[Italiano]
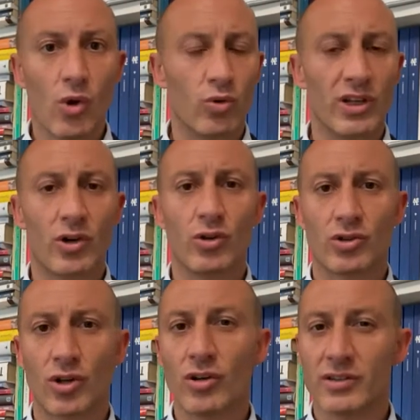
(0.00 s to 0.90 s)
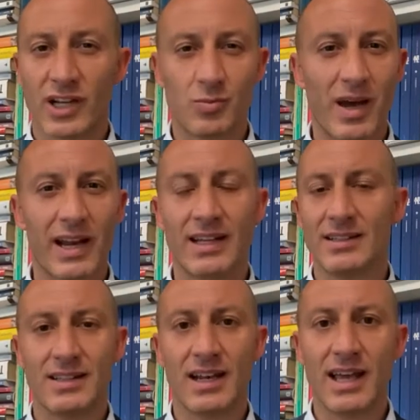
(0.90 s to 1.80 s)
Un incontro
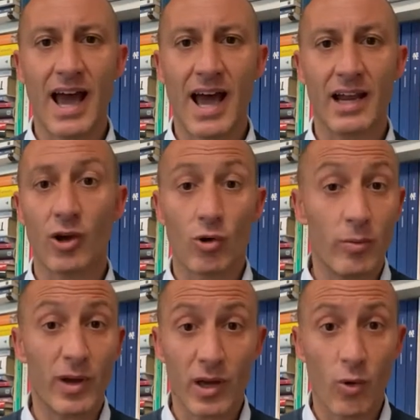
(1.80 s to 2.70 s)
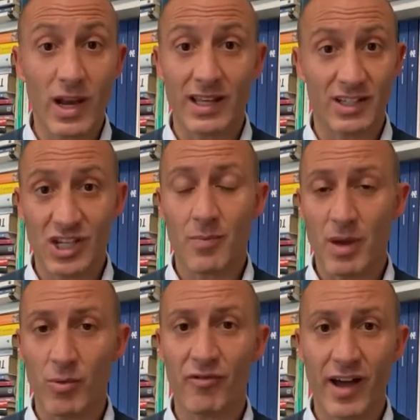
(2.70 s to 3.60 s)
trasparente, leale, come quelli che già
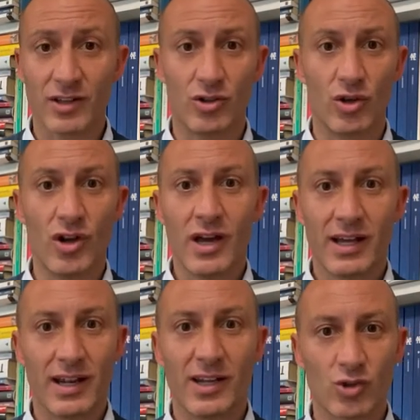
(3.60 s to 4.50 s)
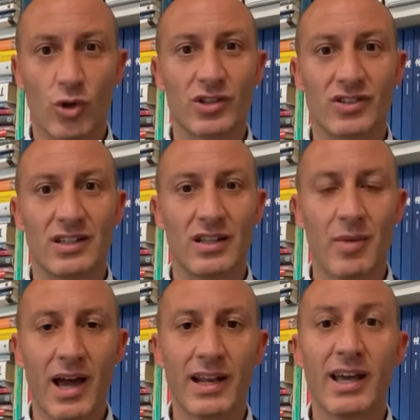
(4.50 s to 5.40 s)
abbiamo fatto nelle scorse
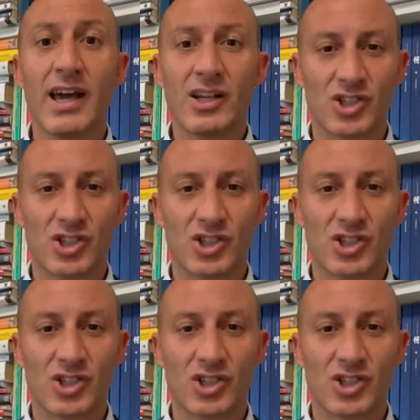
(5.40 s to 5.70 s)
settimane,